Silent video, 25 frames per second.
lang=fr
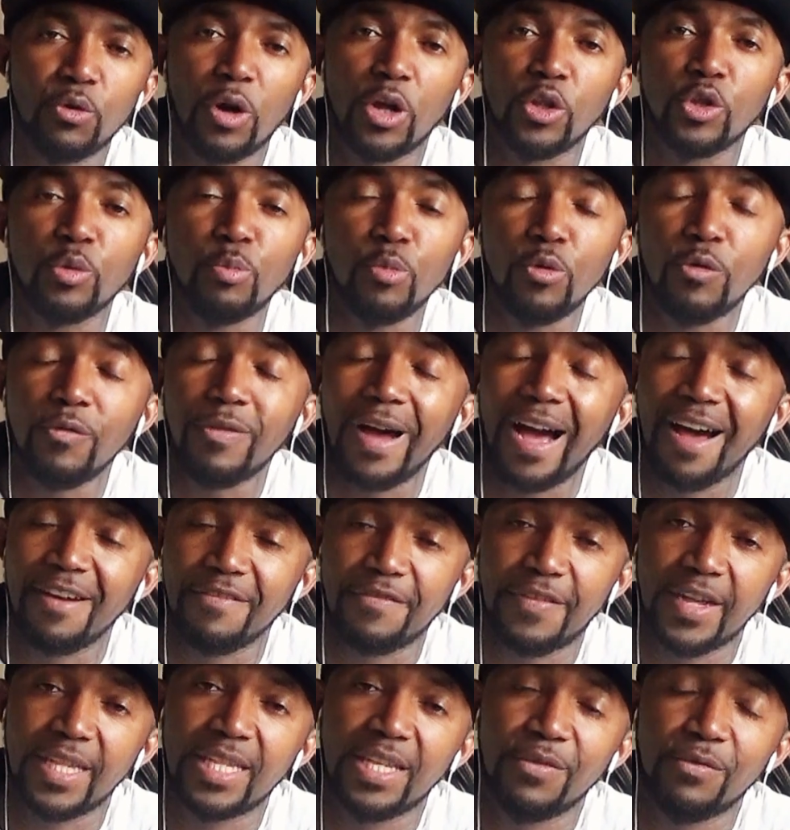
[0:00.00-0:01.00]
les ground moves, en
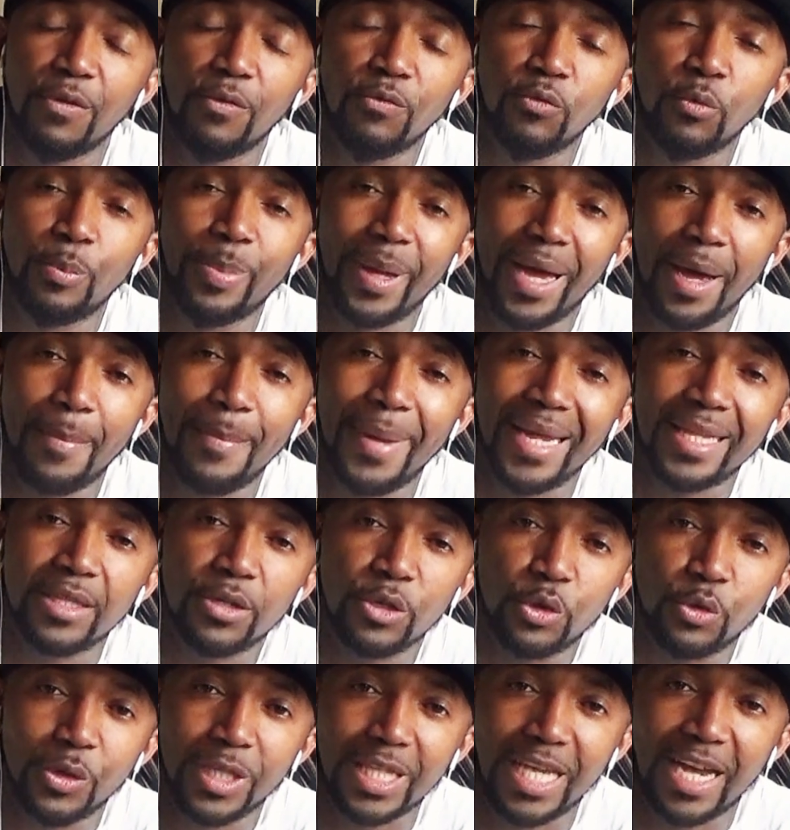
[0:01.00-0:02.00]
fait, ils vont vous
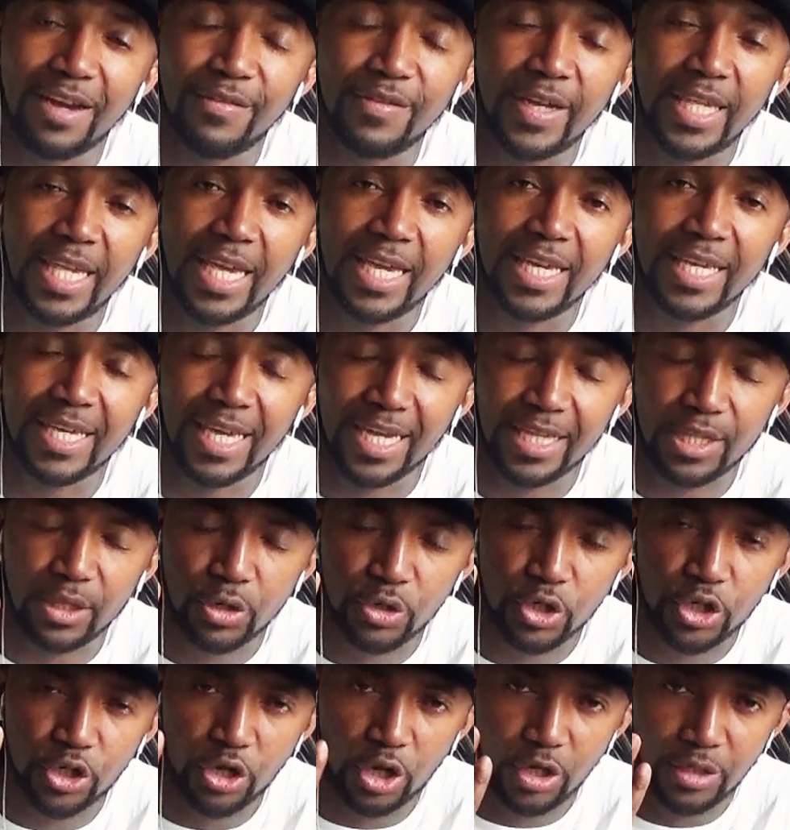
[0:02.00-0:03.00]
permettre de travailler
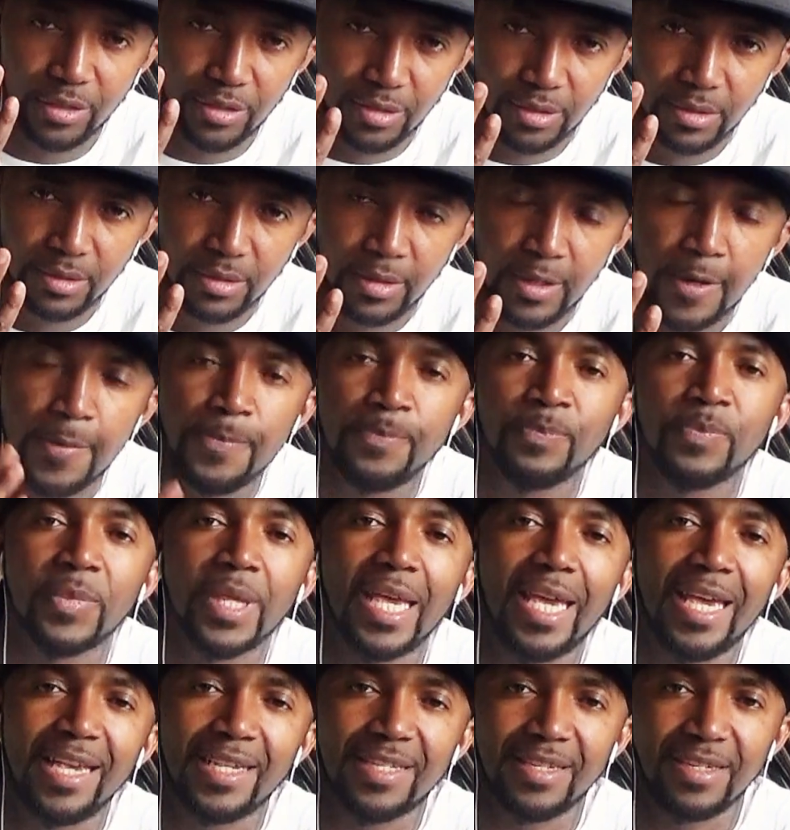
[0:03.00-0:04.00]
quatre choses
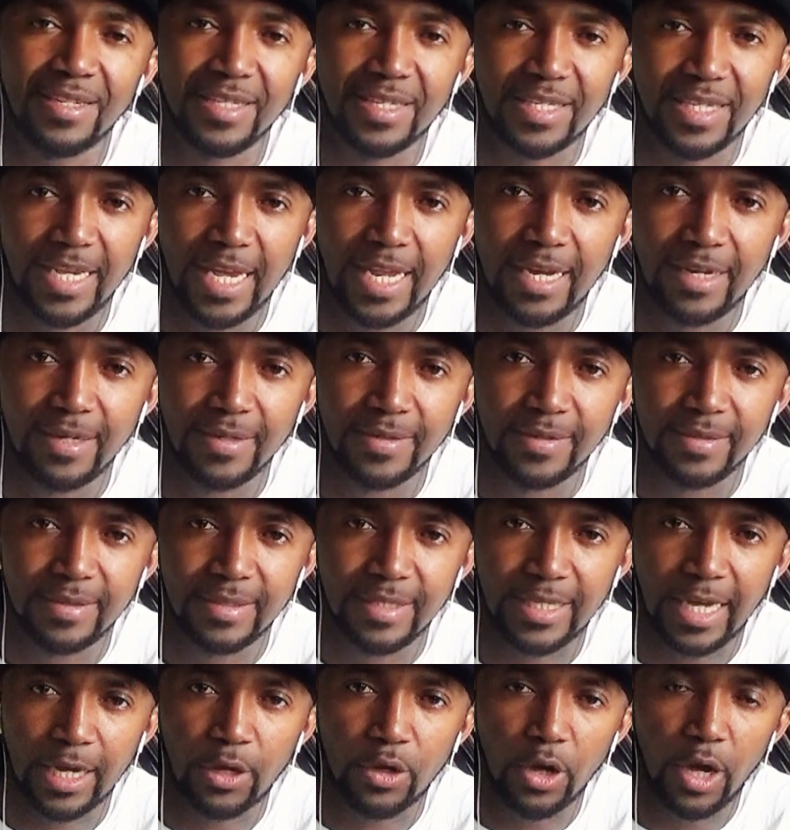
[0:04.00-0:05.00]
essentielles.
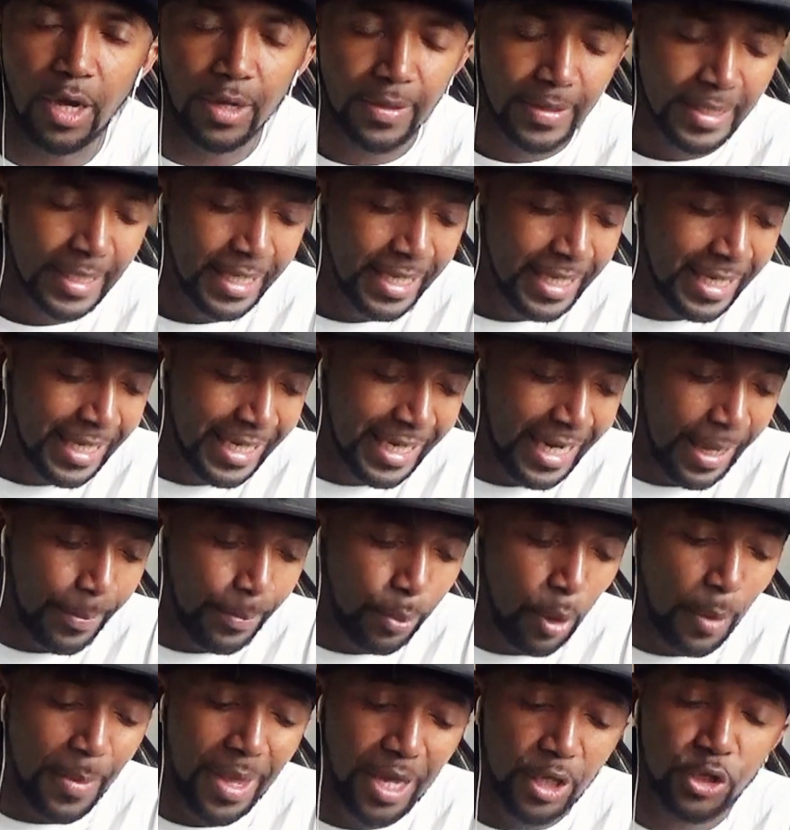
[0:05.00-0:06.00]
D'accord La
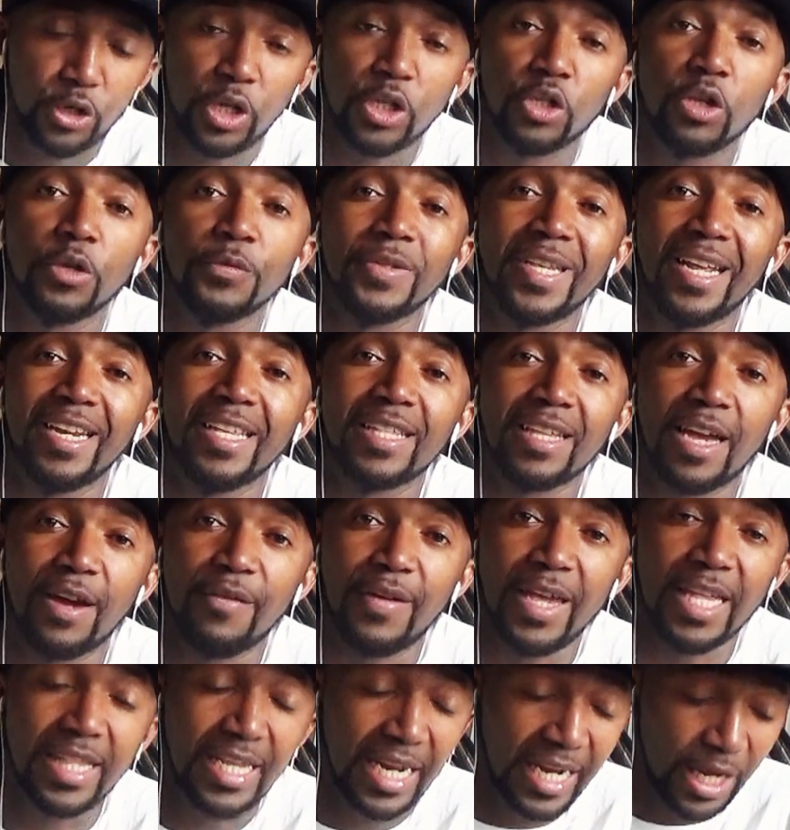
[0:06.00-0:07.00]
première chose que vous allez
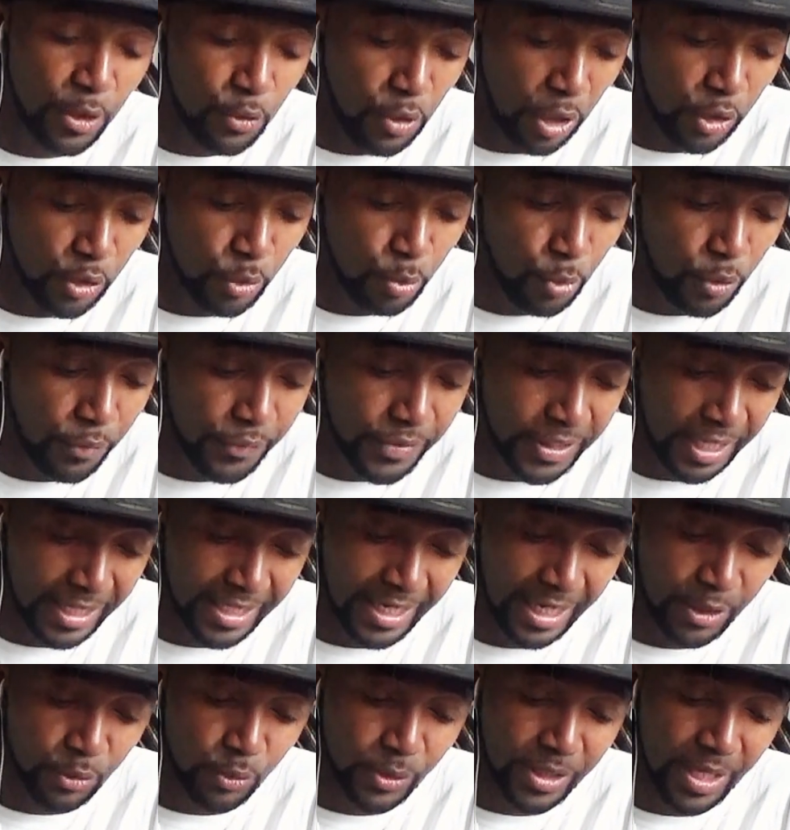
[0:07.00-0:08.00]
travailler dans les ground moves, ça
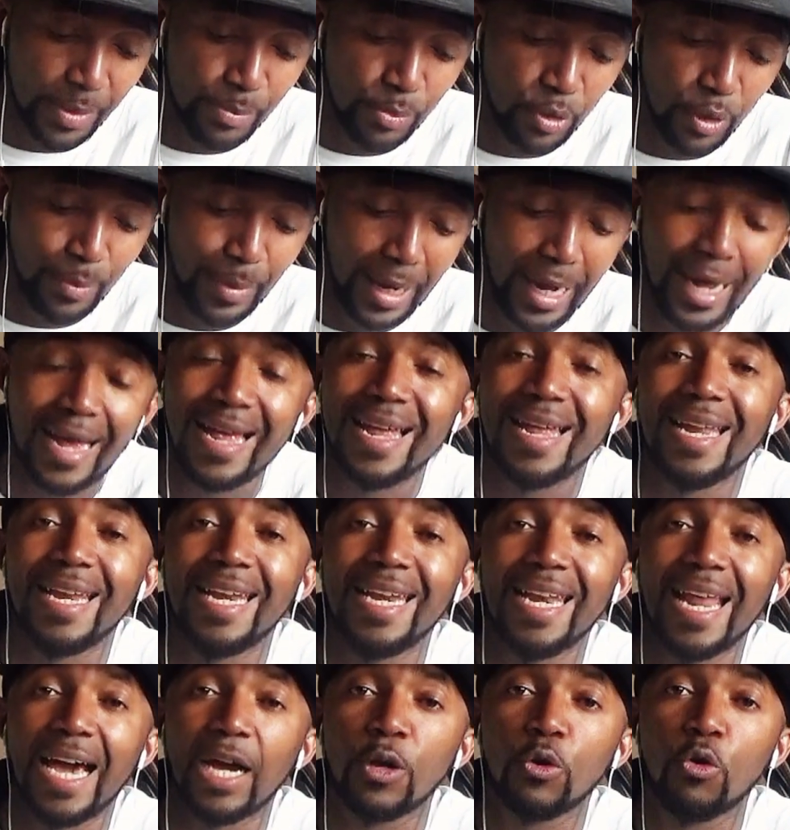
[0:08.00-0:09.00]
sera tout simplement
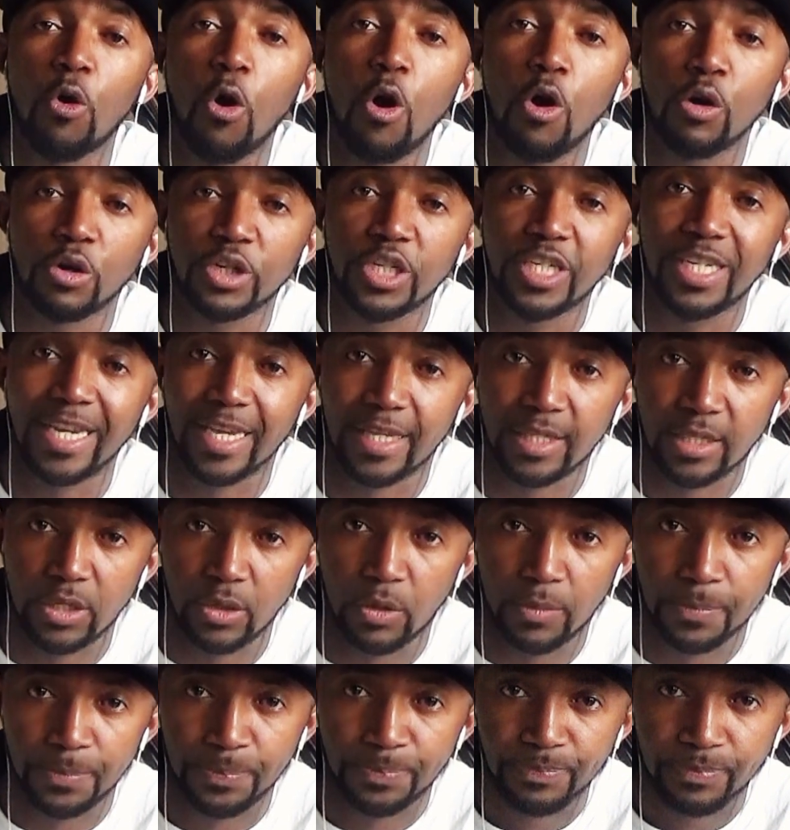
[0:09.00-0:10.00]
la
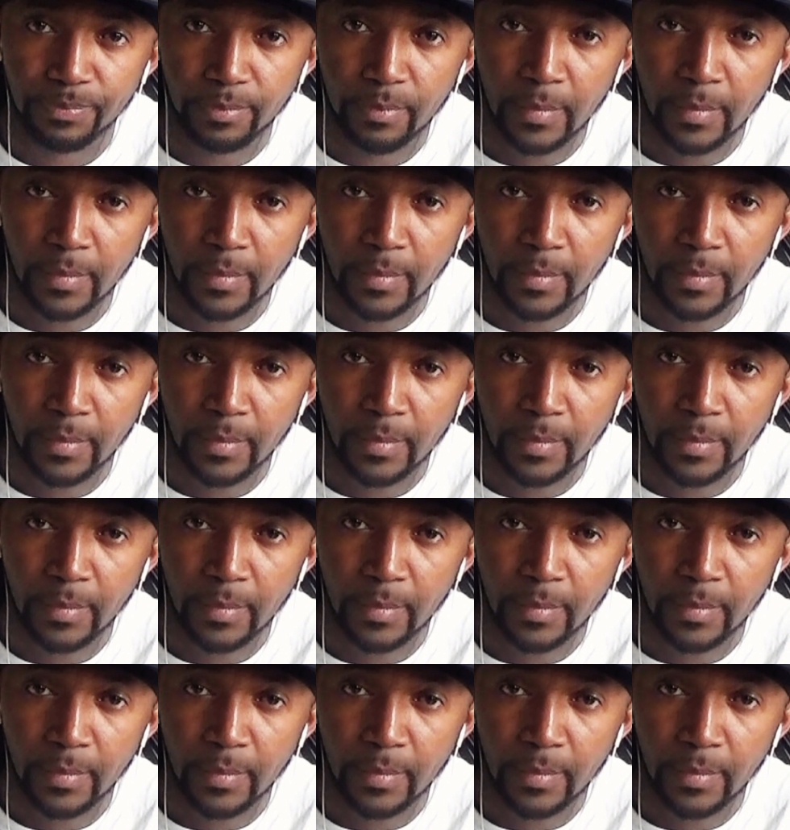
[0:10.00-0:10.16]
coordination.